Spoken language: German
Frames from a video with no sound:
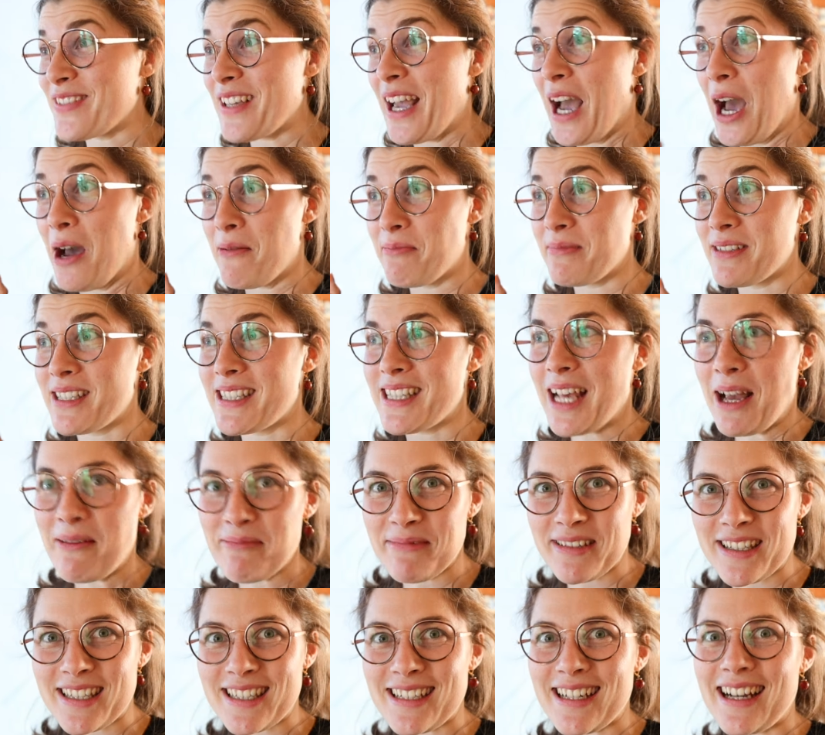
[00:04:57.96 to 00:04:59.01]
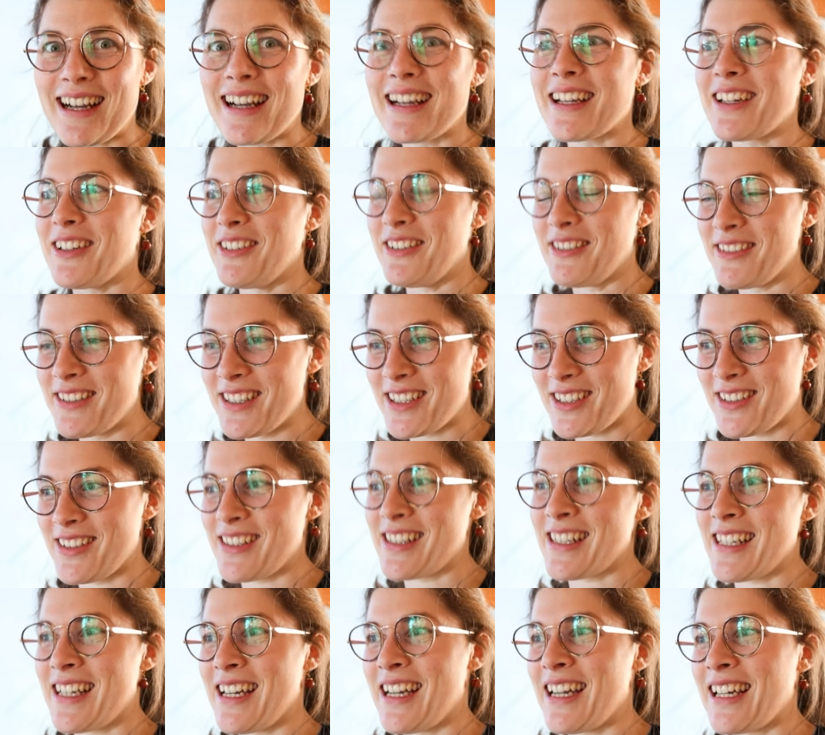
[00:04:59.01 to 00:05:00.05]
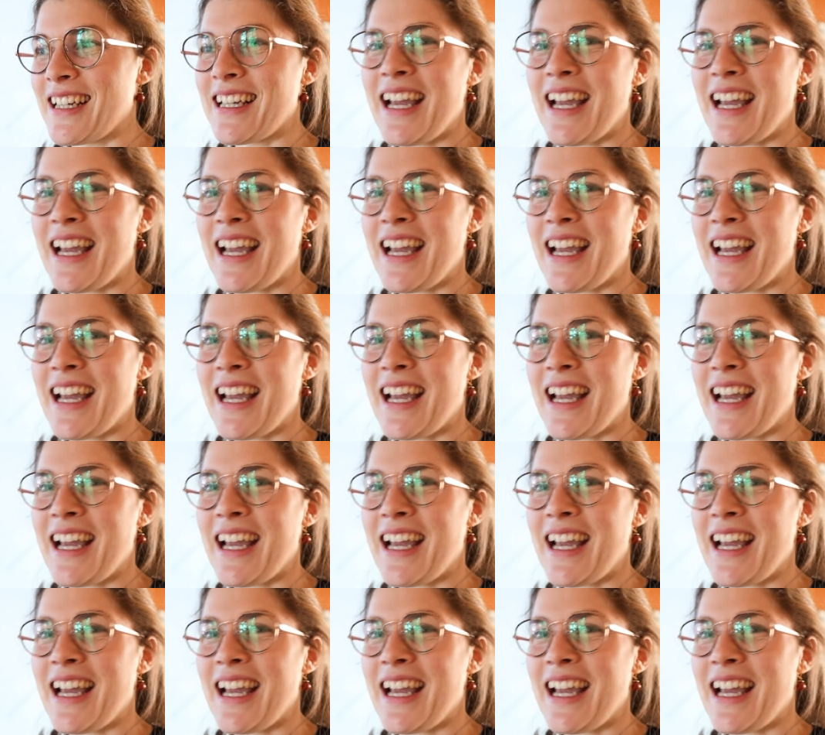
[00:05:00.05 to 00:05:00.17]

wir haben Samstag und unser